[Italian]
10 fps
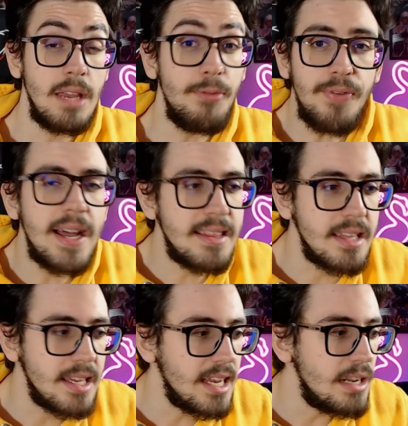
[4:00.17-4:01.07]

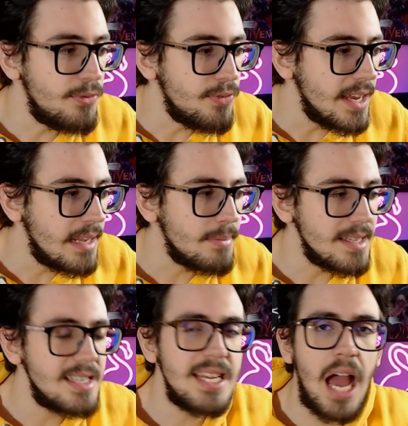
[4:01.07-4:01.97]
Infatti il film
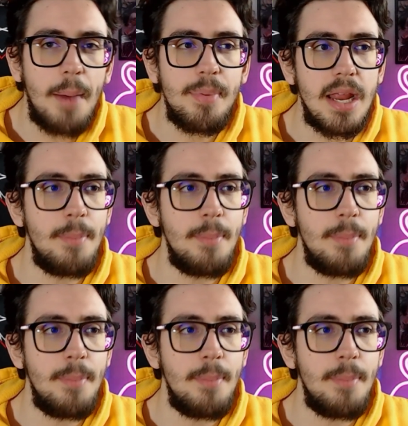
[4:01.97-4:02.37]
si apre